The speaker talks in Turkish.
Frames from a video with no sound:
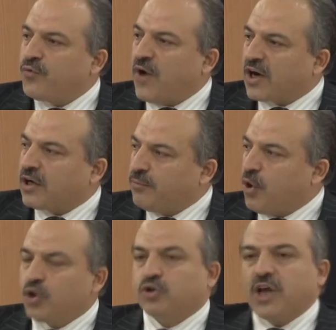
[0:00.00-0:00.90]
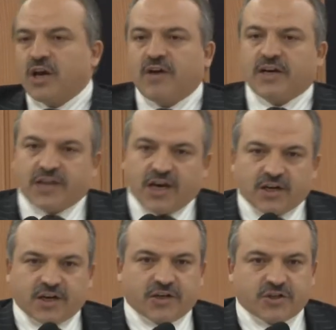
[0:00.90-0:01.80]
farklı boyutları var
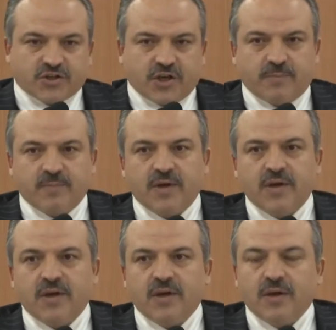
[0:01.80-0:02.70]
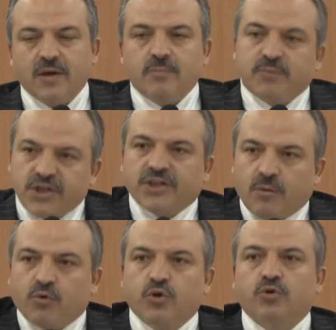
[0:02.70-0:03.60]
değerli kardeşlerim. Biri
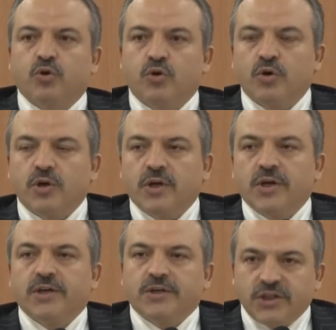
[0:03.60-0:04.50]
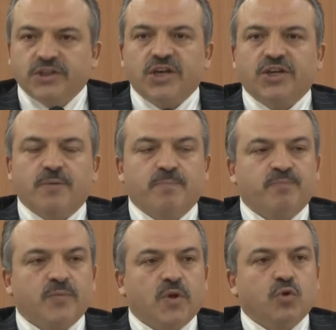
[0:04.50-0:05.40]
de buydu. Nitekim
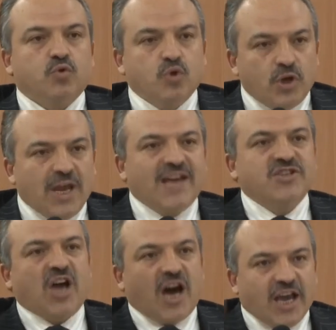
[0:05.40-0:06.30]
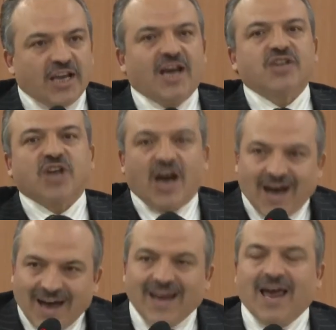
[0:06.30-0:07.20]
günlerce, aylarca
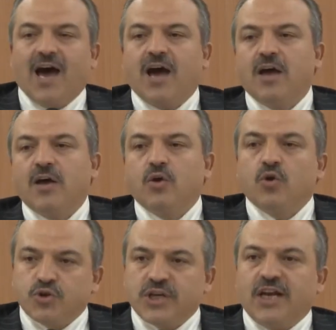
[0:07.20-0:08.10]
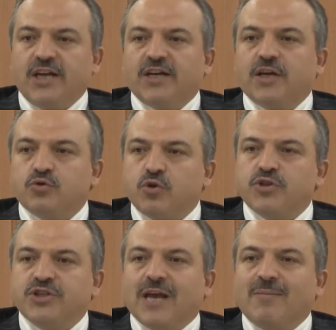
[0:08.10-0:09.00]
hala özellikle
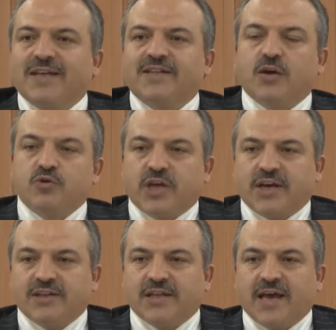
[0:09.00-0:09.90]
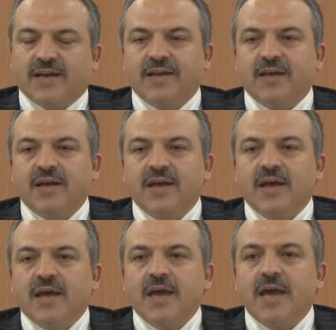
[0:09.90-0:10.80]
sosyal medya üzerinden
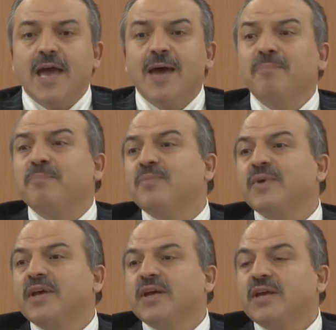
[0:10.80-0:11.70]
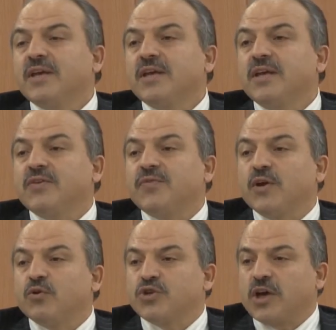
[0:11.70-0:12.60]
hep
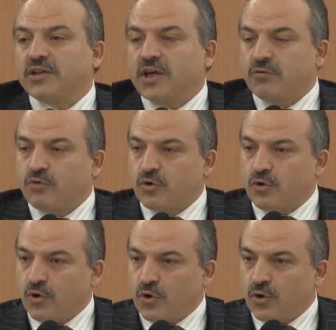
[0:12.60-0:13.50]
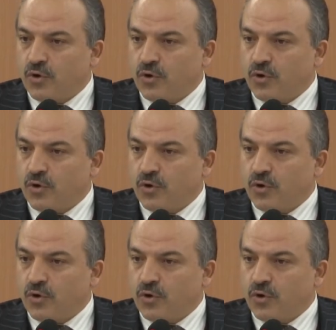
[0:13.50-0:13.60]
irfan ocakları vuruluyor.